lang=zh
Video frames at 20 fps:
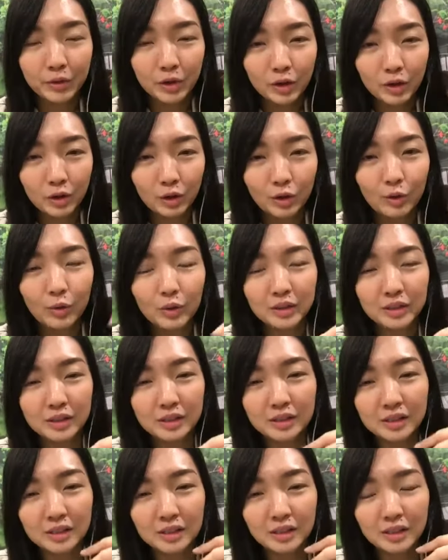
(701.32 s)
如果你
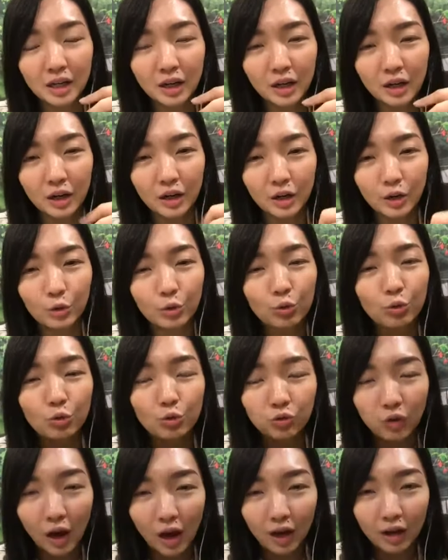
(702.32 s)
是呃乳
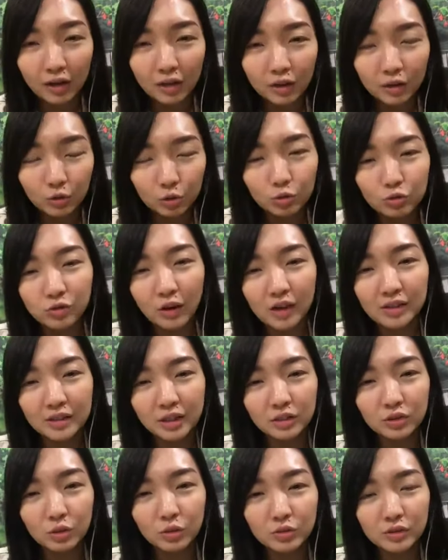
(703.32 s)
房乳房
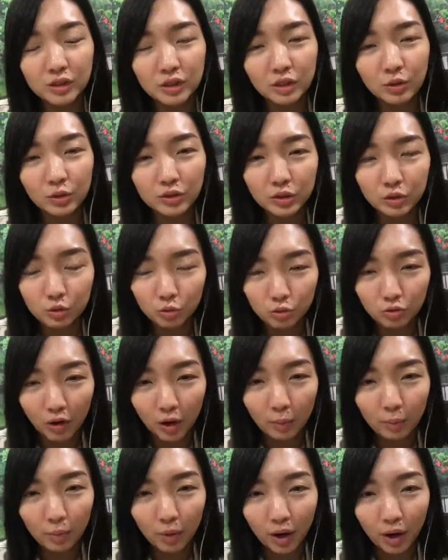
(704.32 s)
生东西或者乳
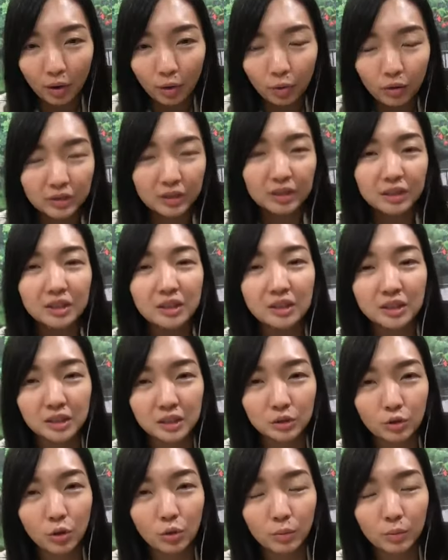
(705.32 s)
房不好，或者是
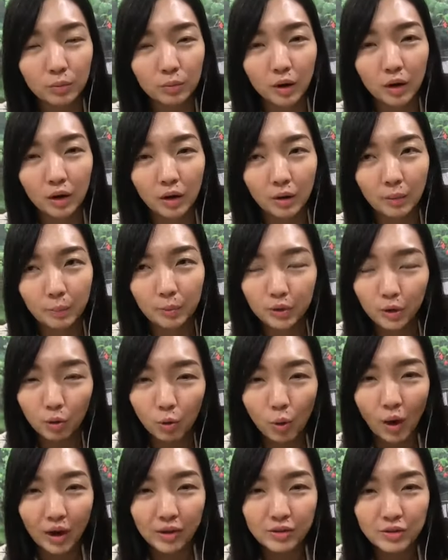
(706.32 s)
子宫呃不能
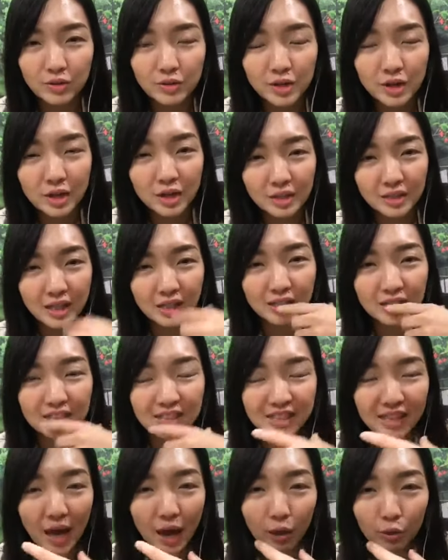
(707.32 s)
怀孕，在你
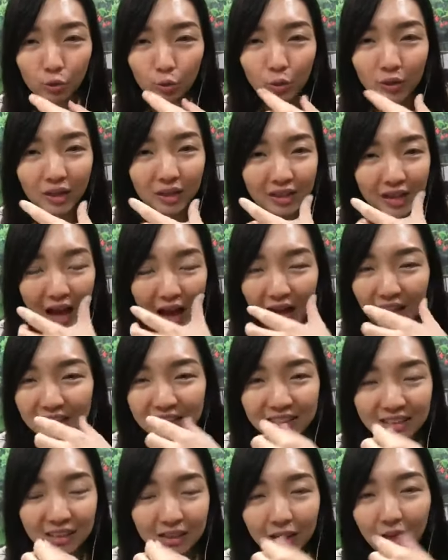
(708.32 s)
相对的牙
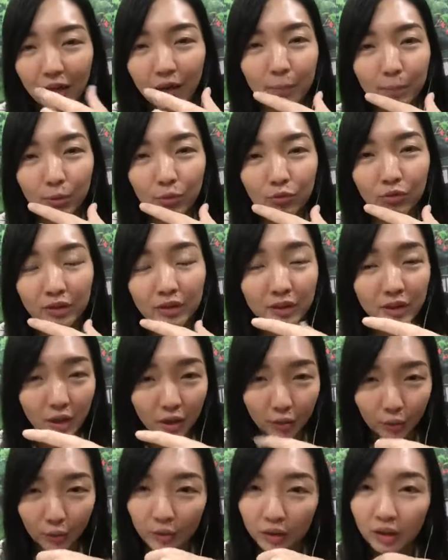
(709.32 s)
齿的那个部分也
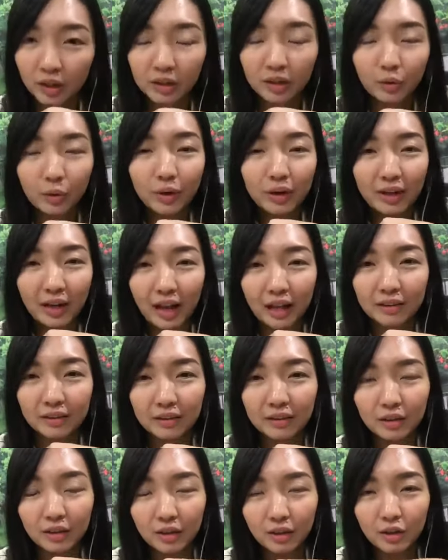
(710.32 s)
会可能会烂，
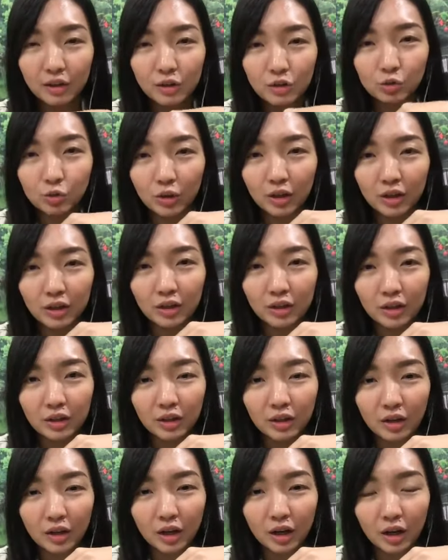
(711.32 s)
所以
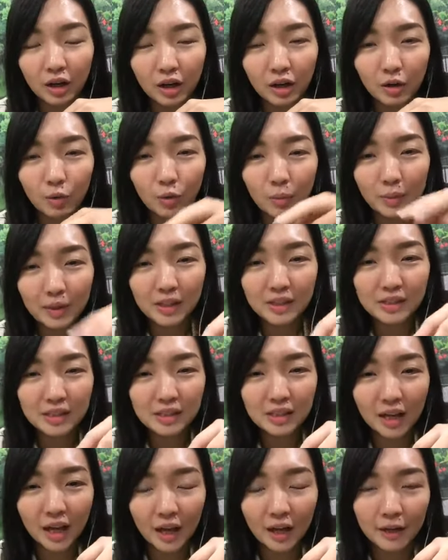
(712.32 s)
呃我们一直
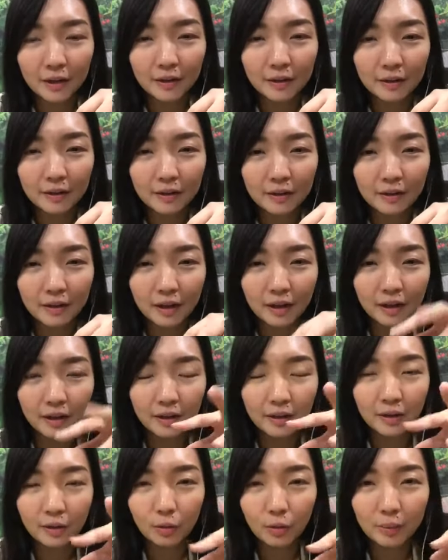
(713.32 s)
看
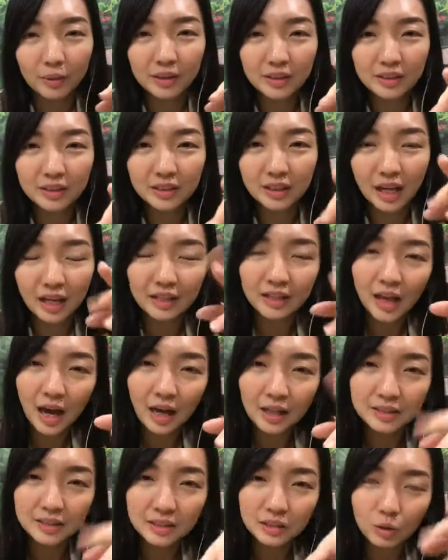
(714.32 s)
呃我们一直看
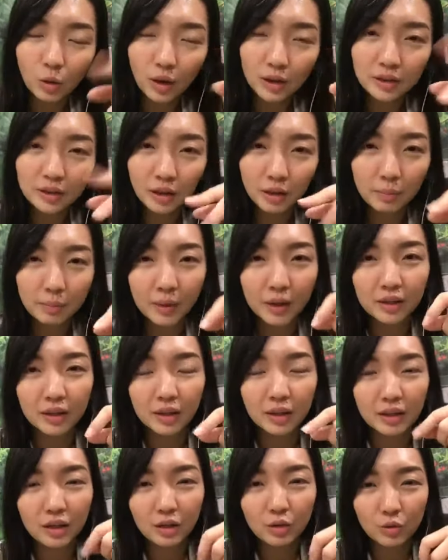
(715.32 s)
牙齿换灯片的
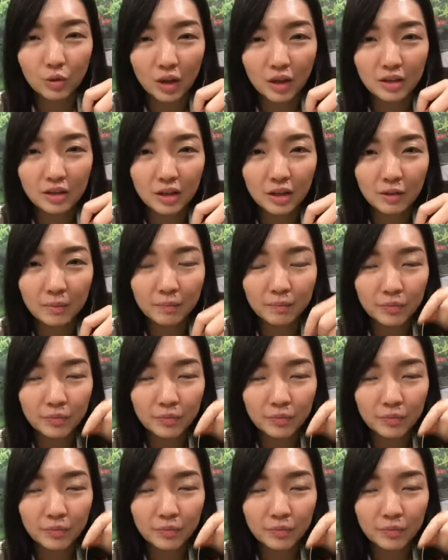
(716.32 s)
一个原因，